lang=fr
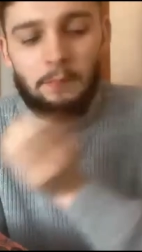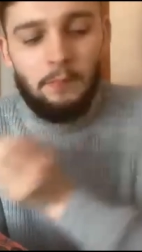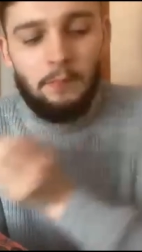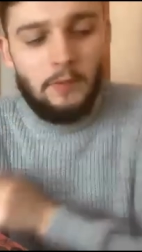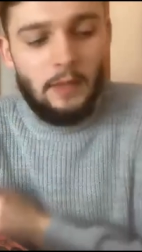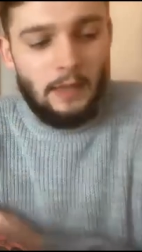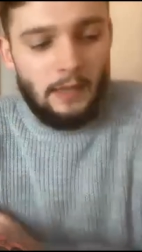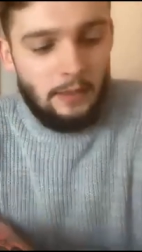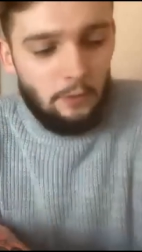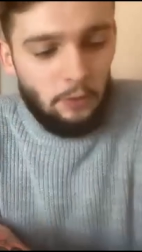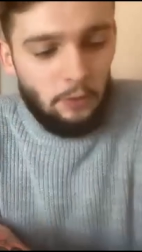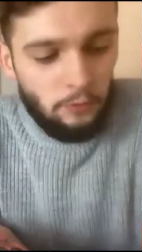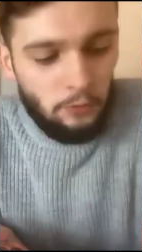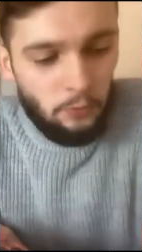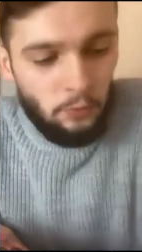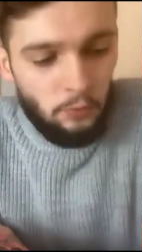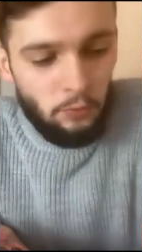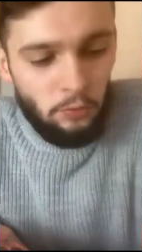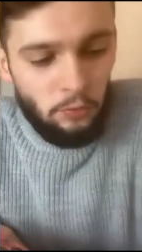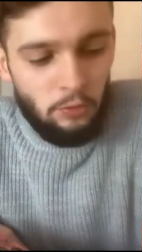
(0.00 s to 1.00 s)
Et, dans ce
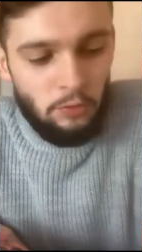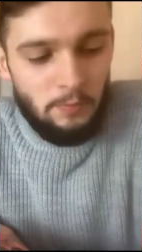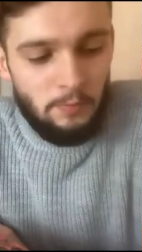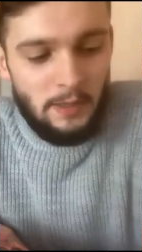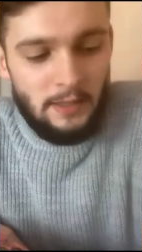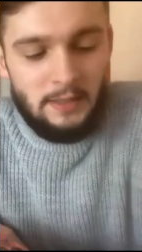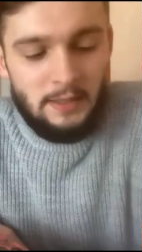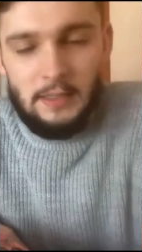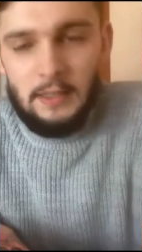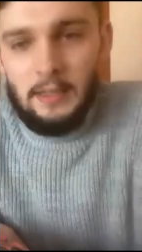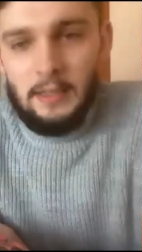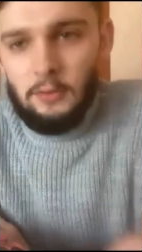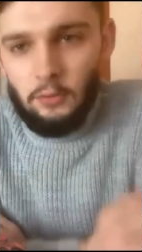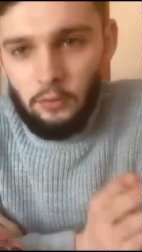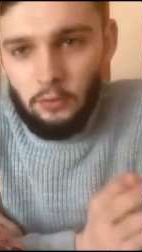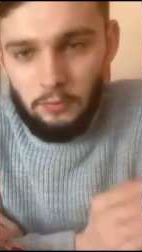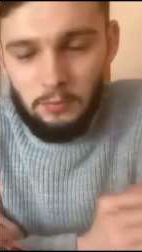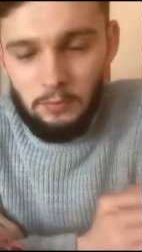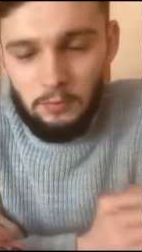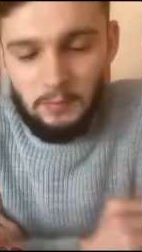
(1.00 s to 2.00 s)
concours de mannequinat,
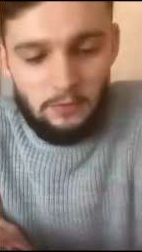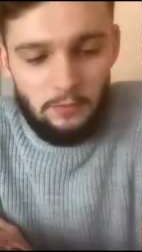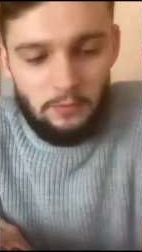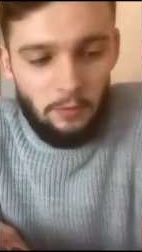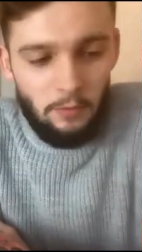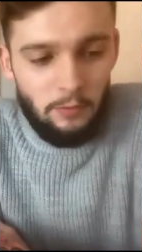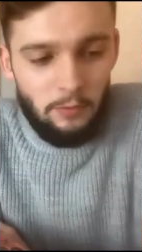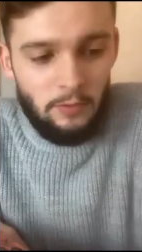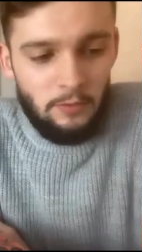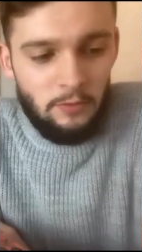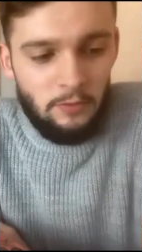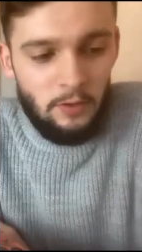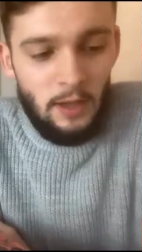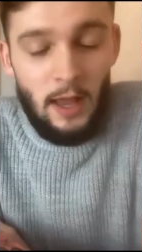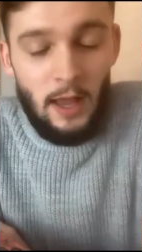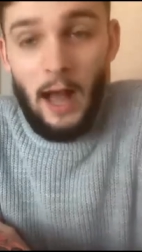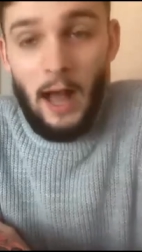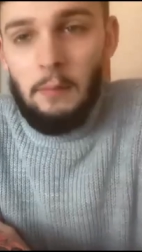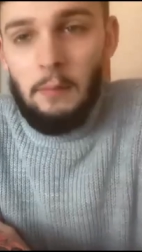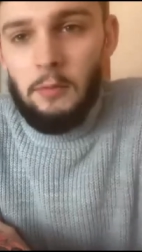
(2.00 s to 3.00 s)
donc Mister France,
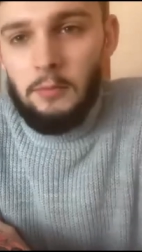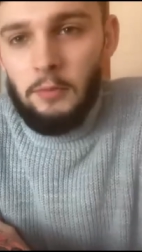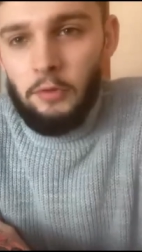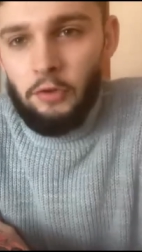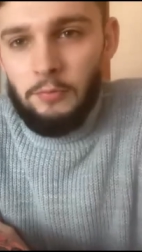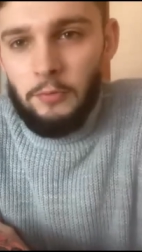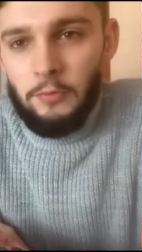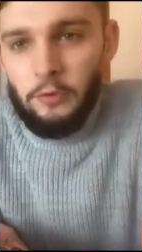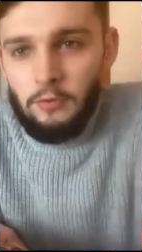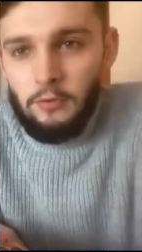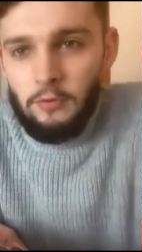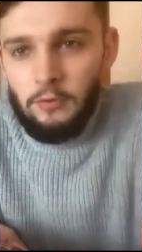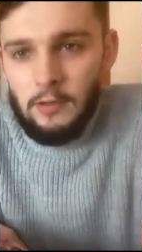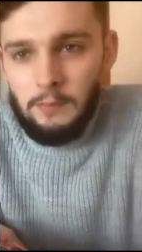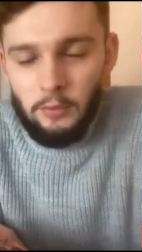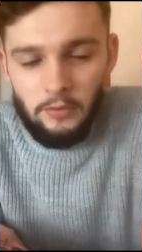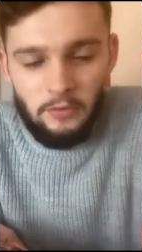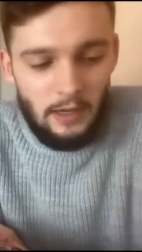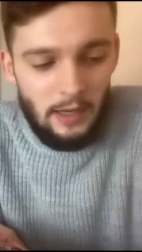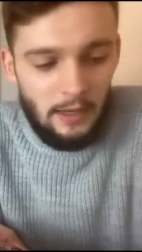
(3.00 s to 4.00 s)
à un moment, je me suis
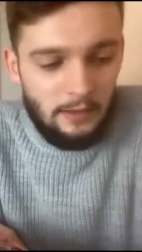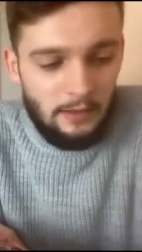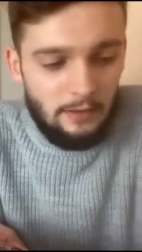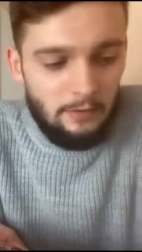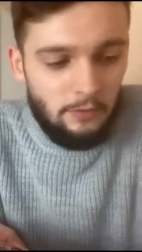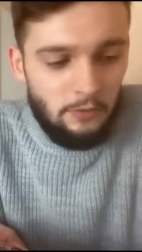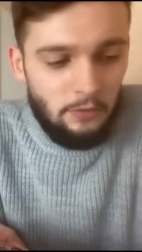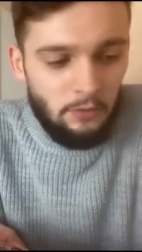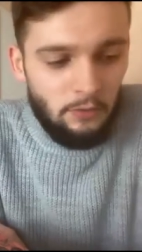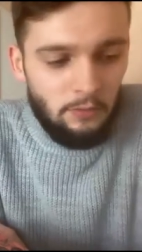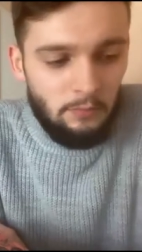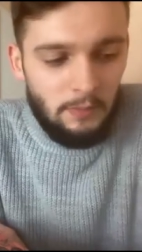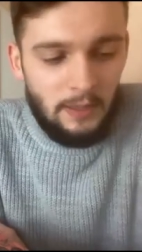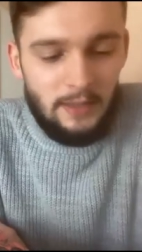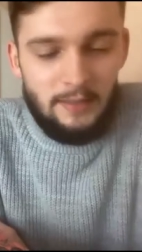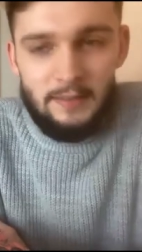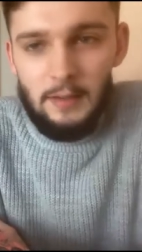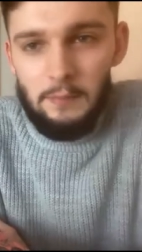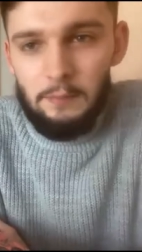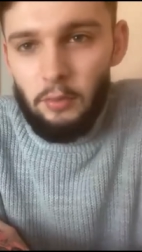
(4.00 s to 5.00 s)
posé la question, bah
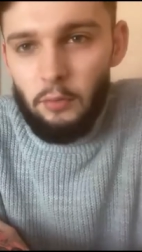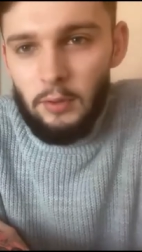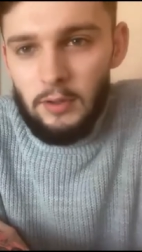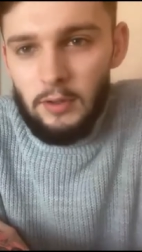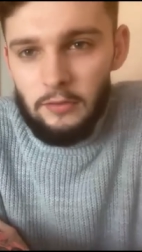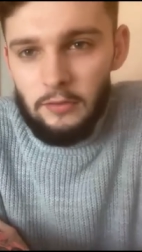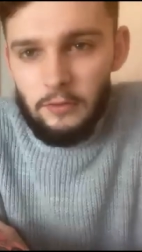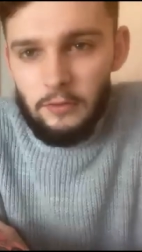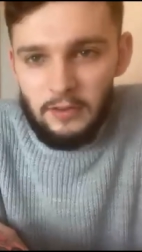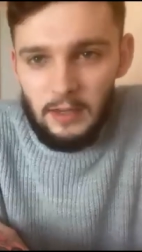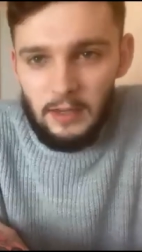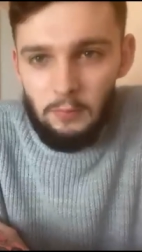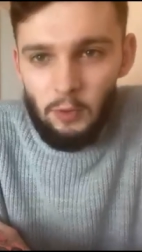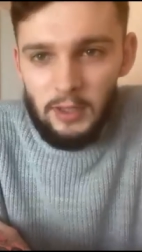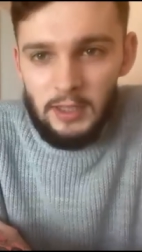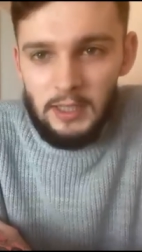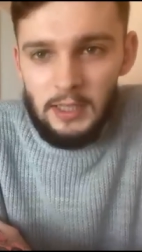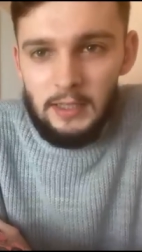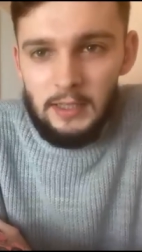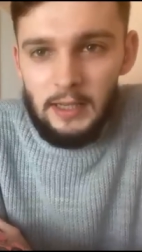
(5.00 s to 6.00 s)
tiens, pourquoi ce serait moi
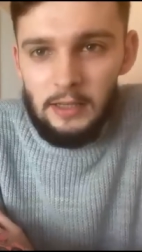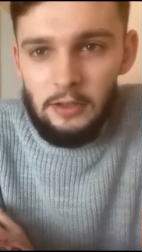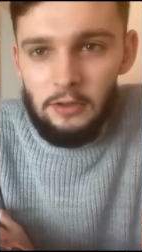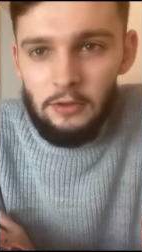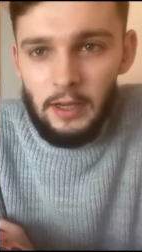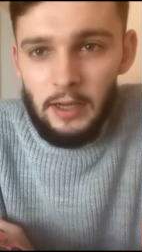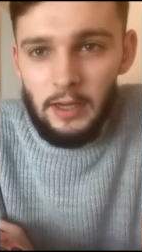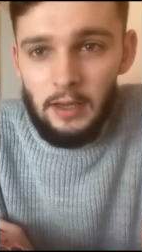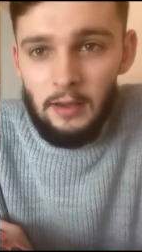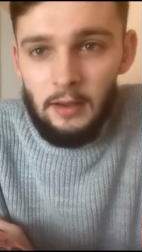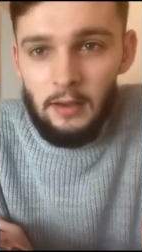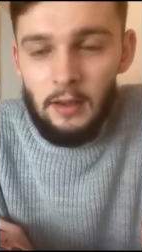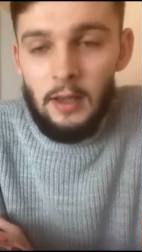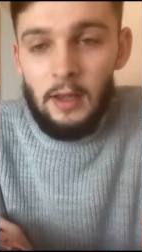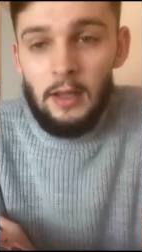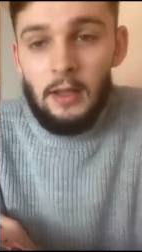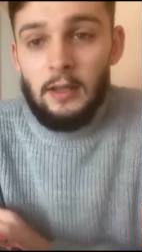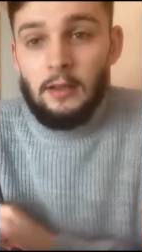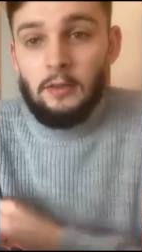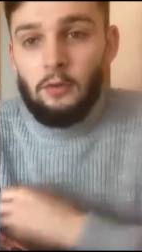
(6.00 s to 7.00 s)
qui gagnerais
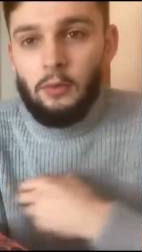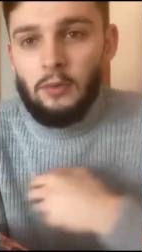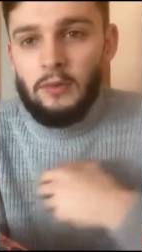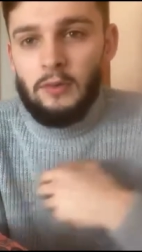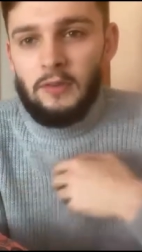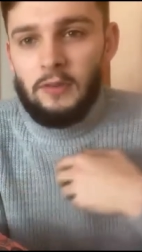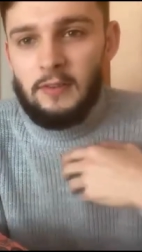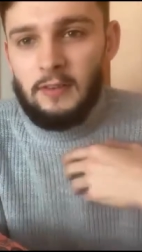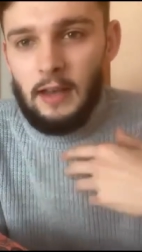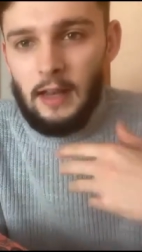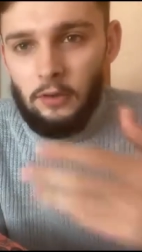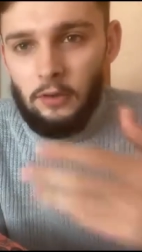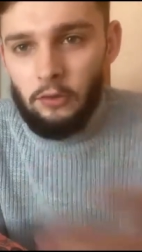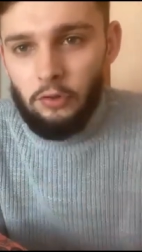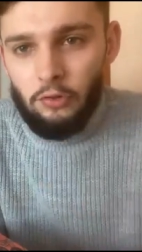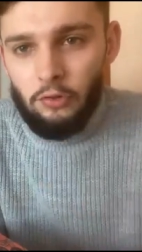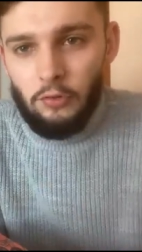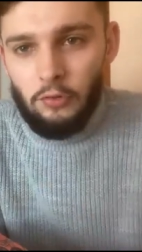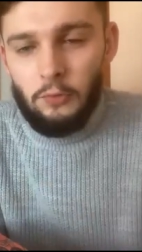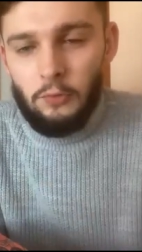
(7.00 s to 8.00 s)
Donc, c'est là que
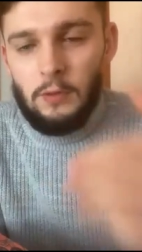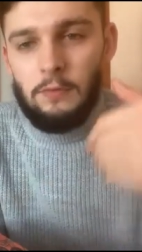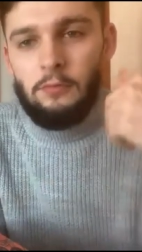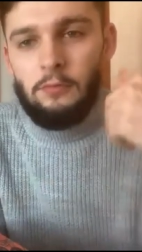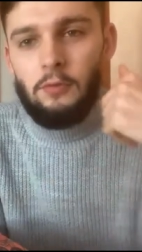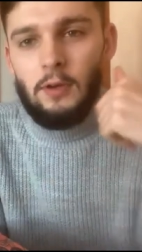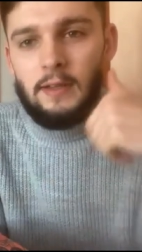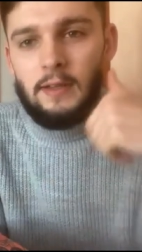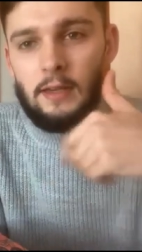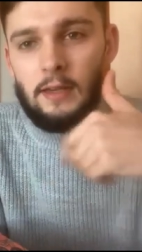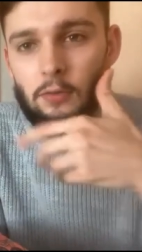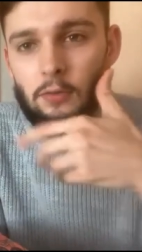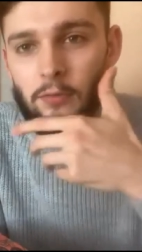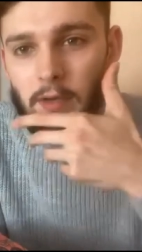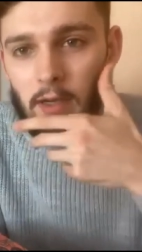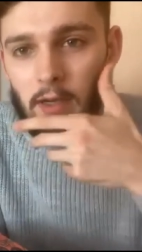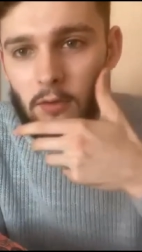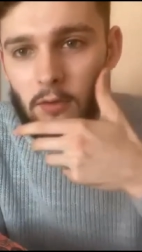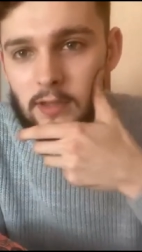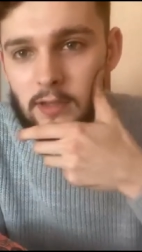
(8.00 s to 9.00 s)
j'en suis venu à
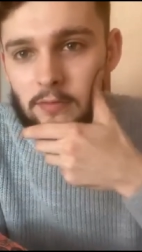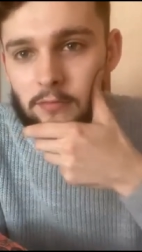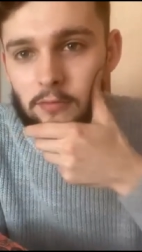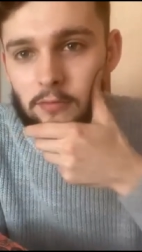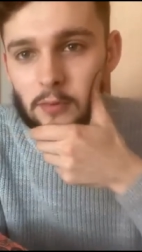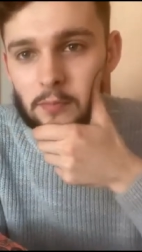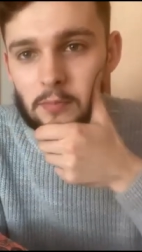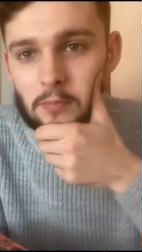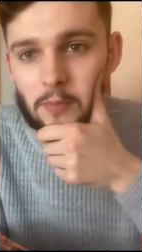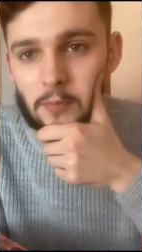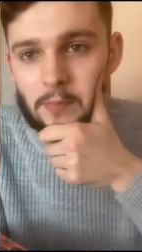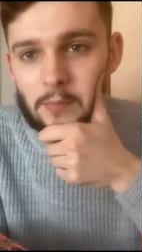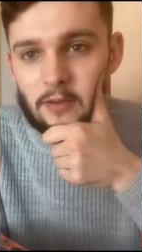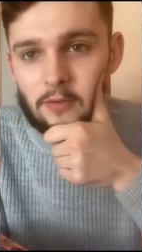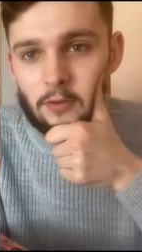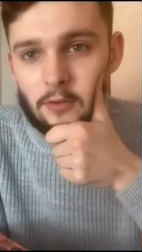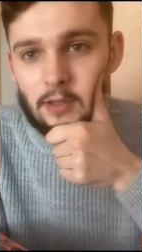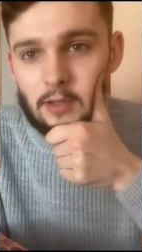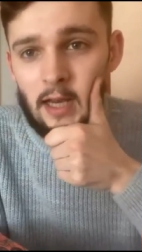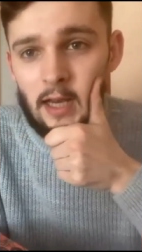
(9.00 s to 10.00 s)
découvrir le développement
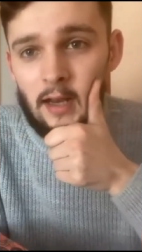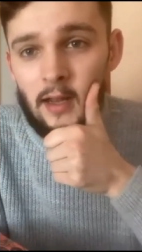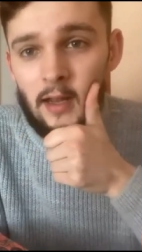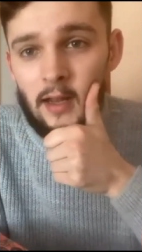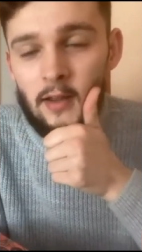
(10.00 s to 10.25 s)
personnel.